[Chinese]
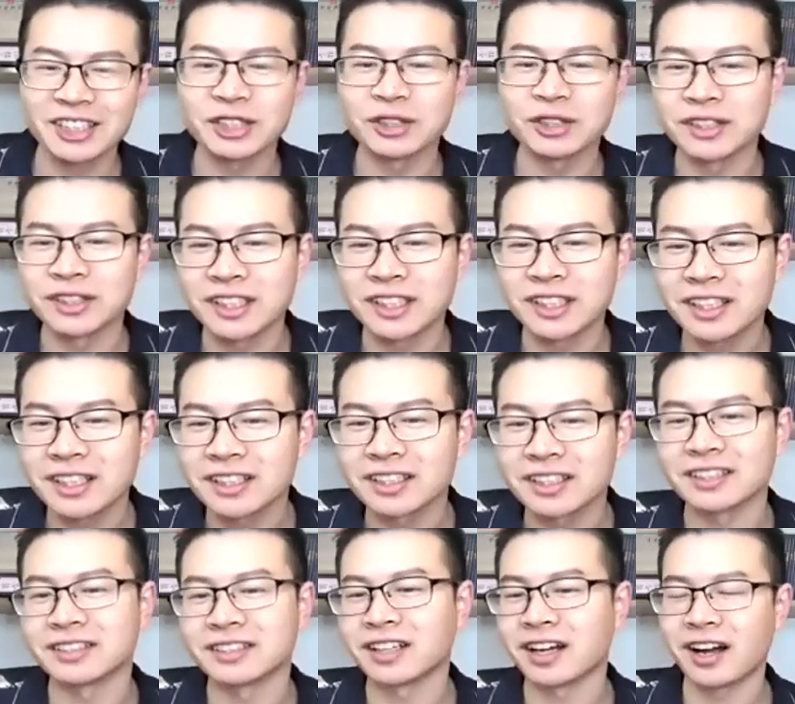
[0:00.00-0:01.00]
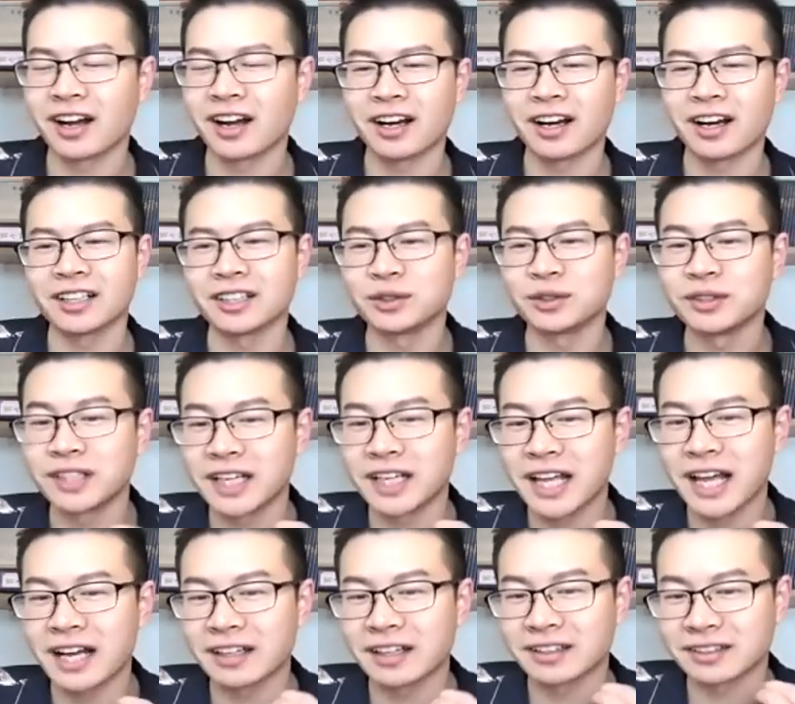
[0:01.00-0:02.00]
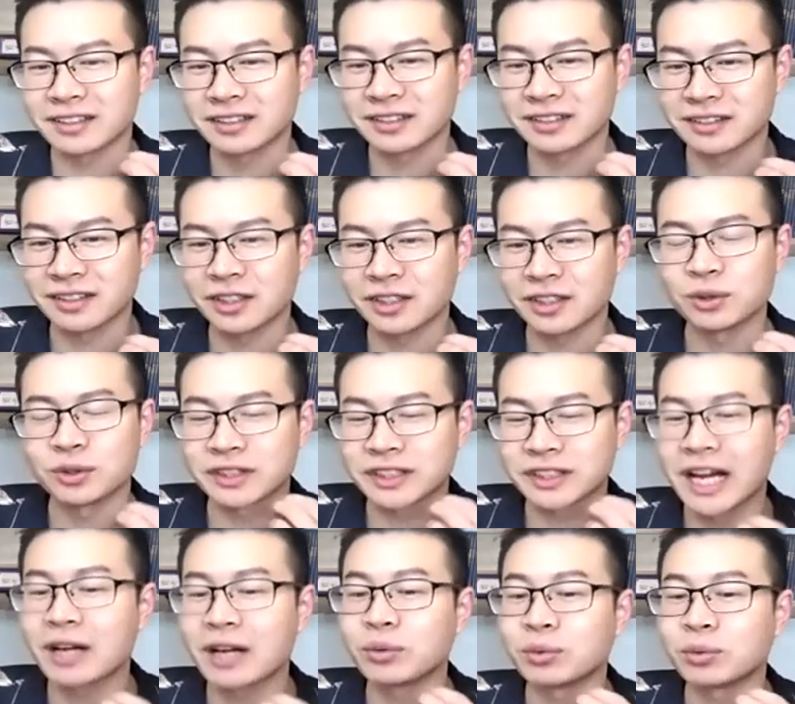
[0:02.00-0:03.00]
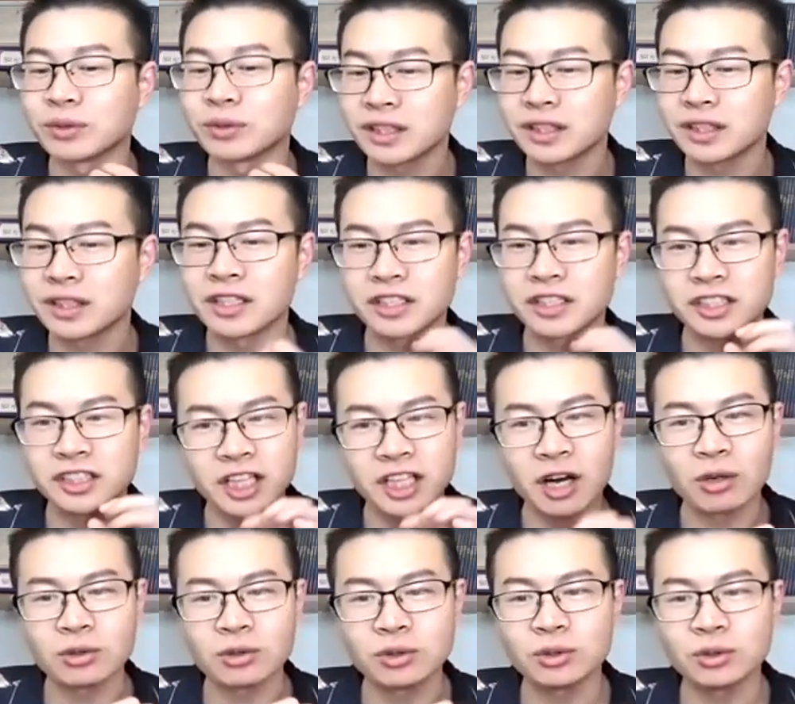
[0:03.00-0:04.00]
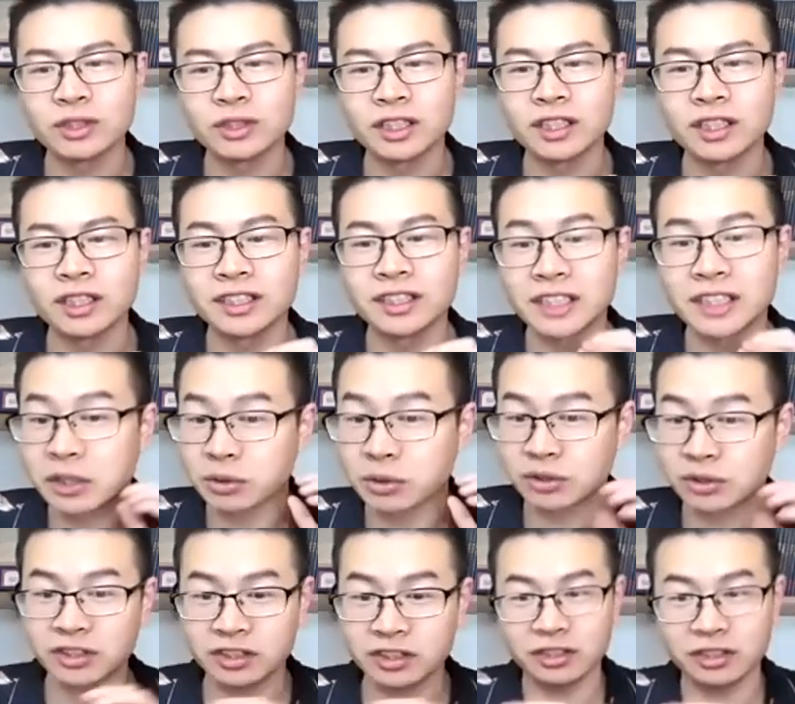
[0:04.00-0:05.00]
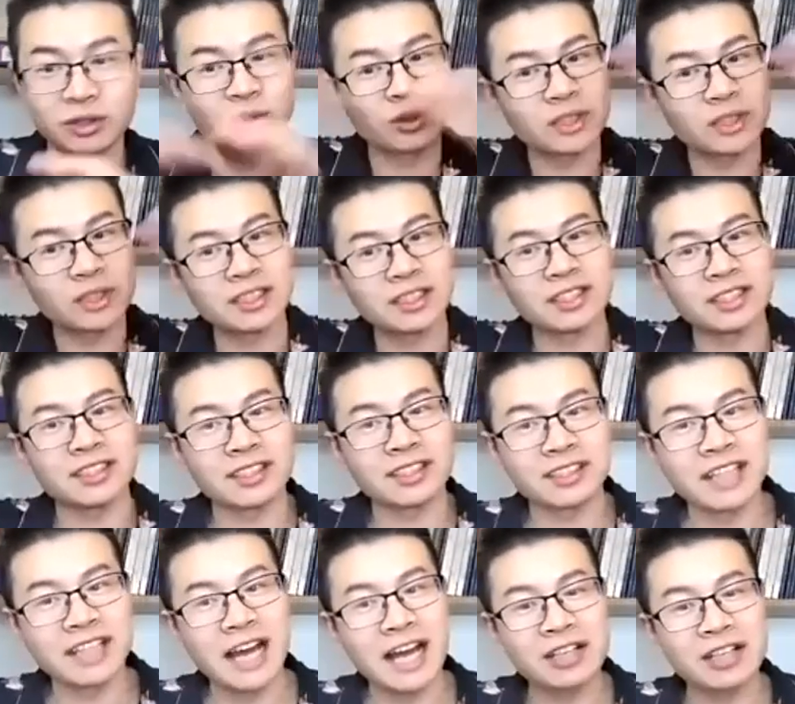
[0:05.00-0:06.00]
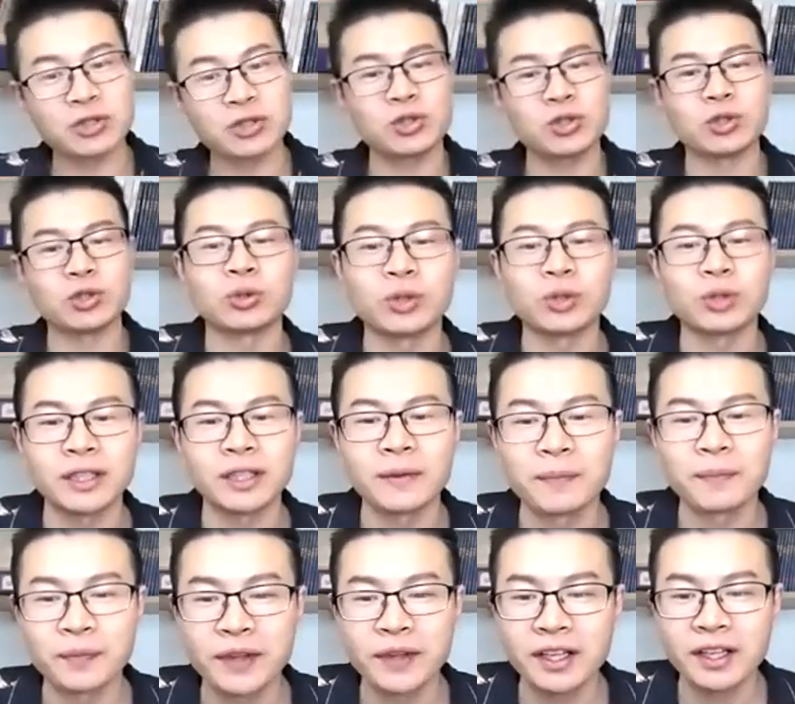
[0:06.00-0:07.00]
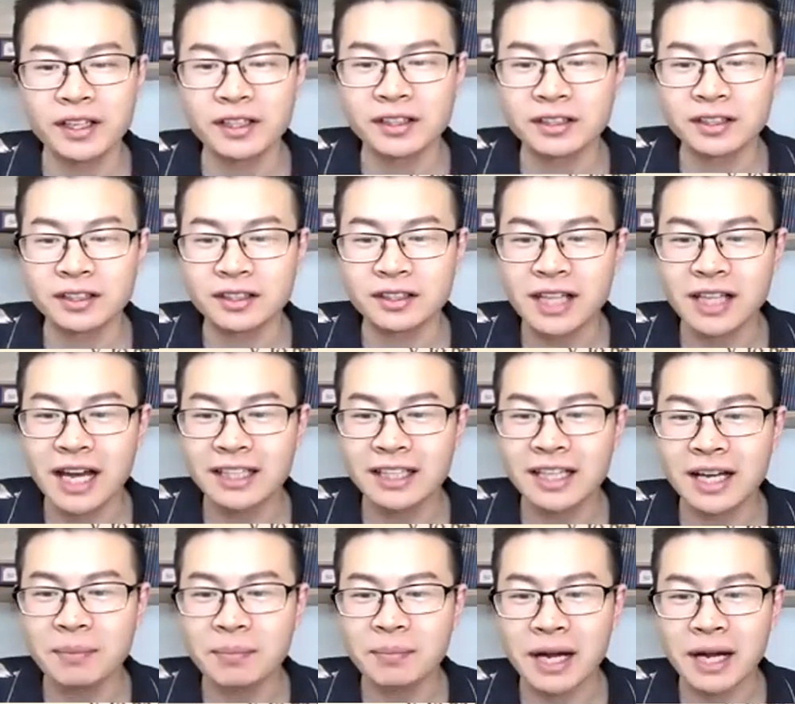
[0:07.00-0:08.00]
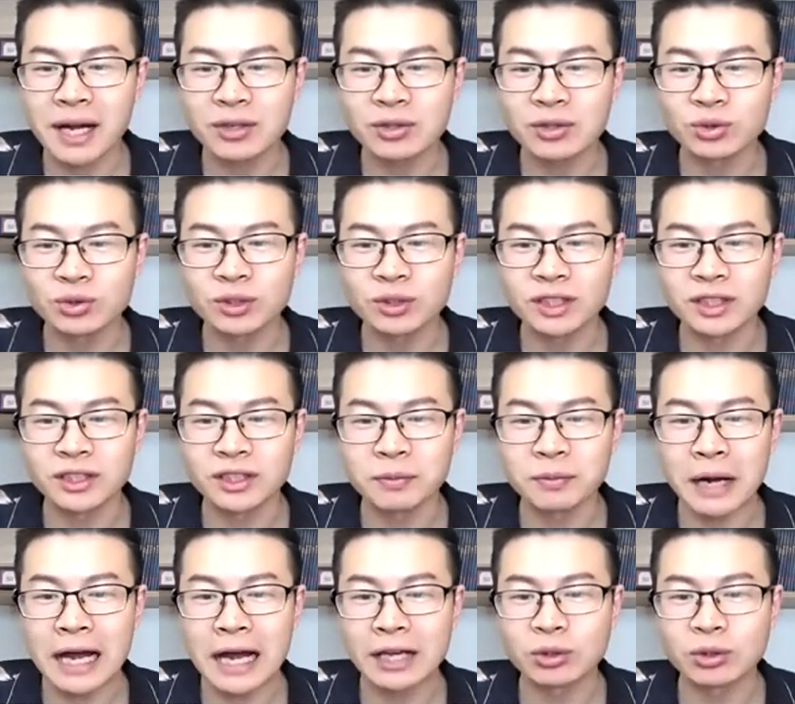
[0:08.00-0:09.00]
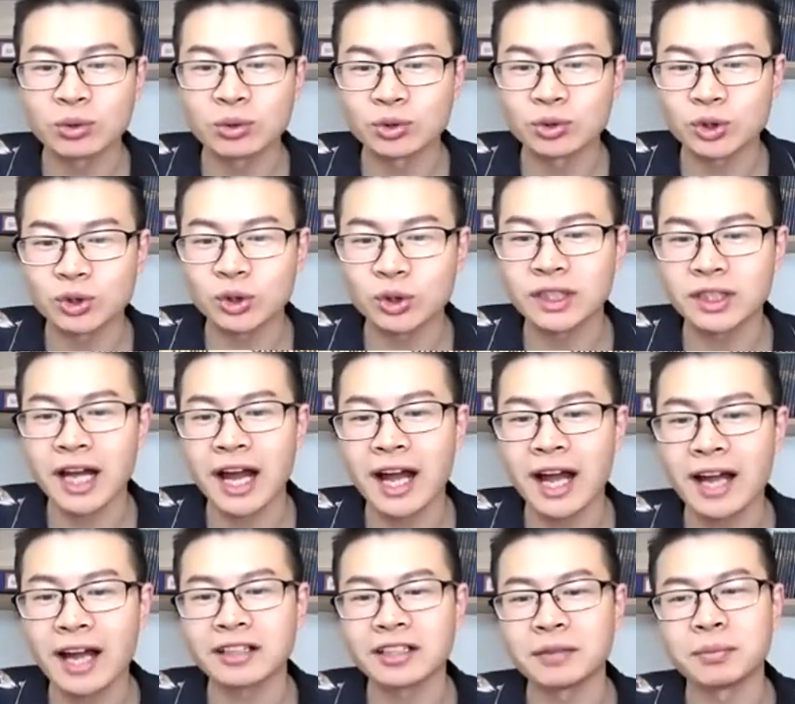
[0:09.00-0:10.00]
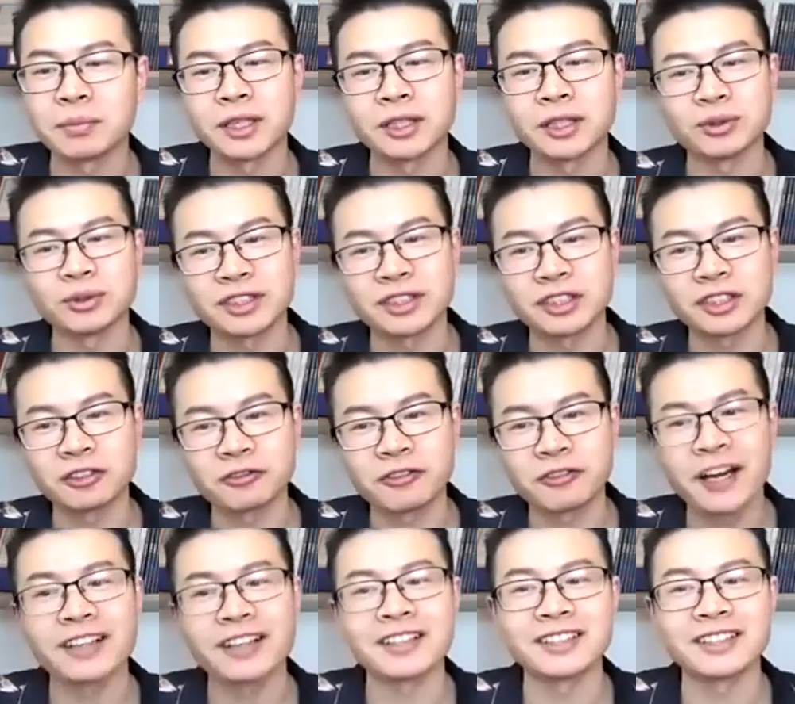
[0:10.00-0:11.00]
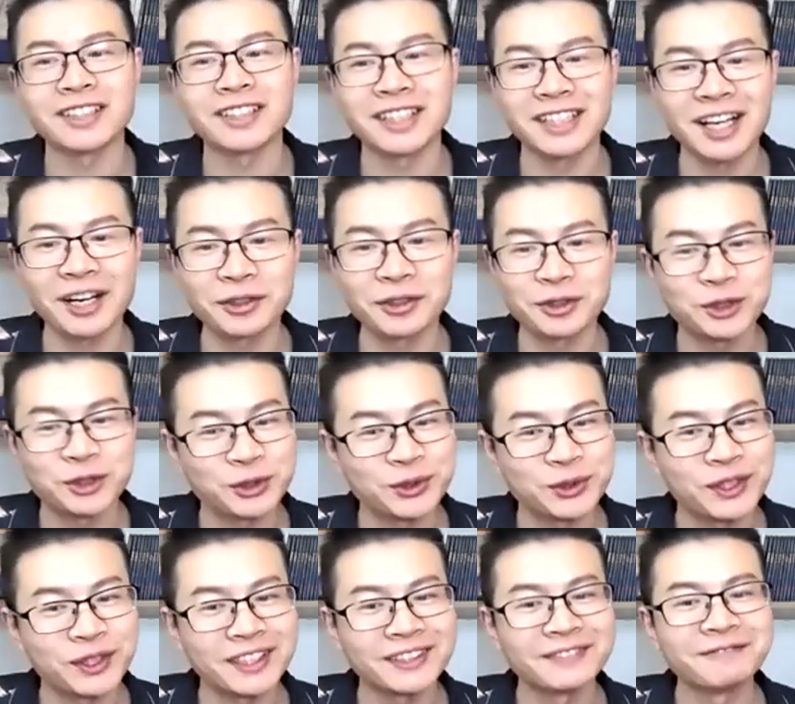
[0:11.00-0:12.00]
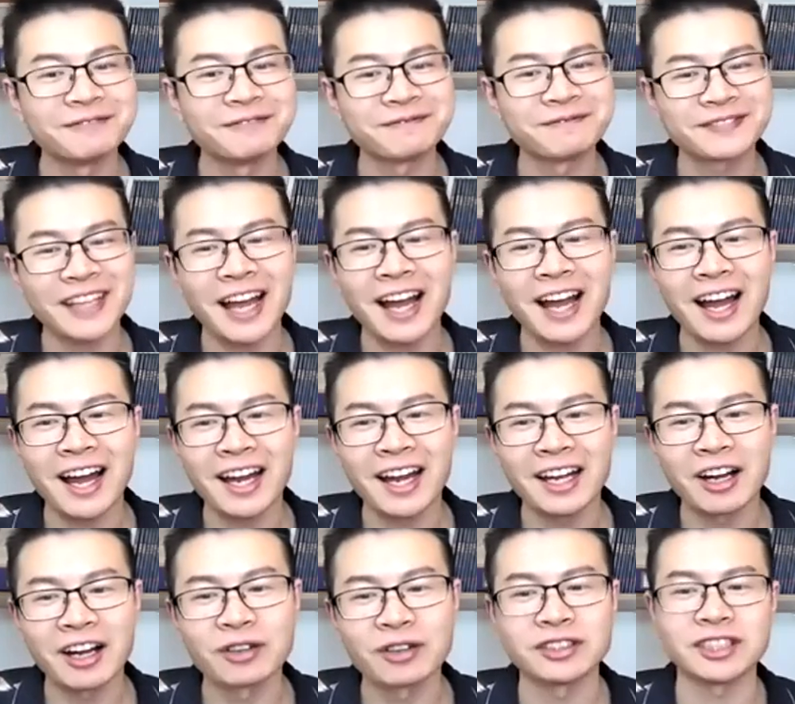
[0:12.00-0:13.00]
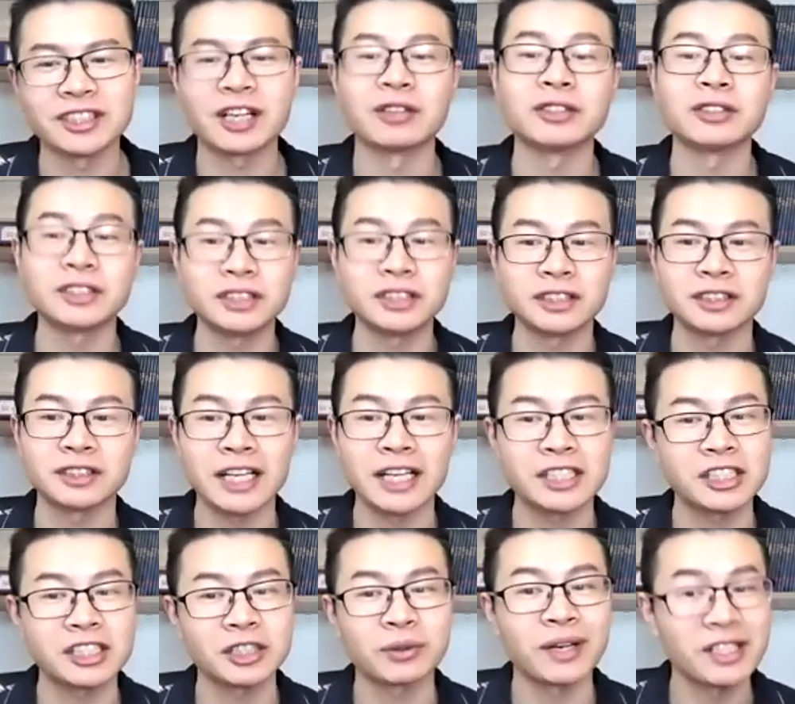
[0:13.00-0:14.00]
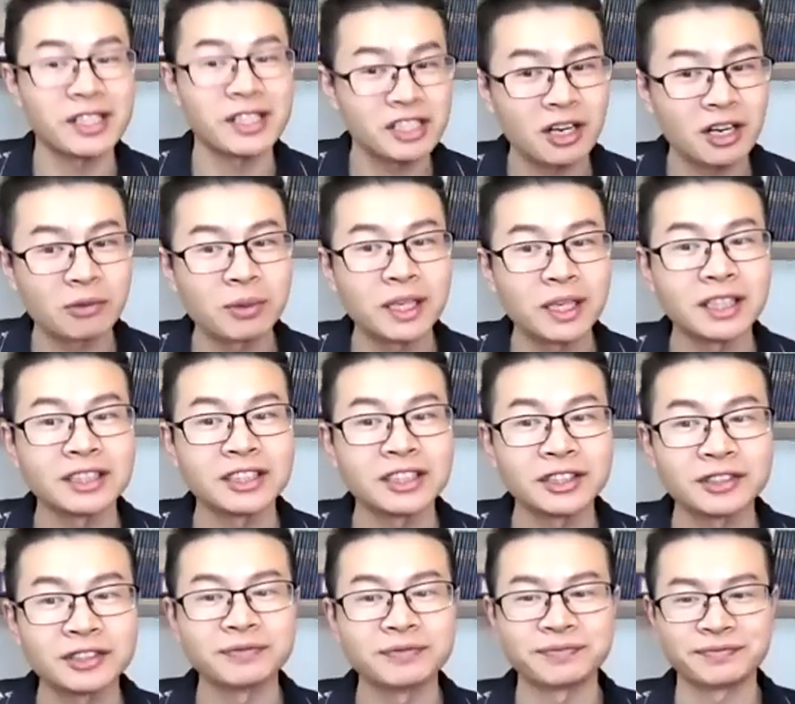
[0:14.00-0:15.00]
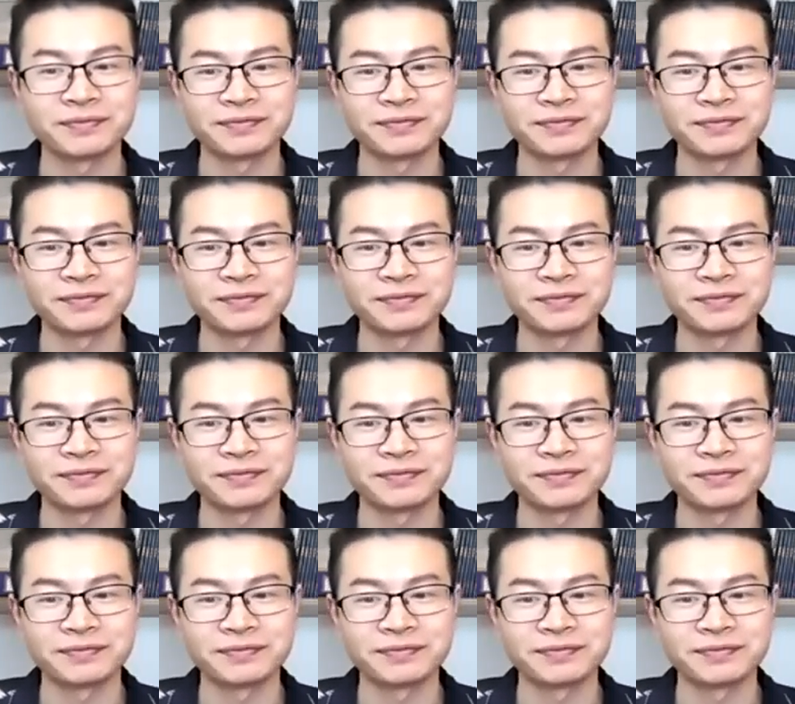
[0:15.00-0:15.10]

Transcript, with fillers: 有一个人的啊，有两。有三五个人小聚的，也有十多个人的大聚会，这大大满足了什么？鲁迅爱和朋友吃饭的这个要求啊！他爱好交际，他喜欢交朋友，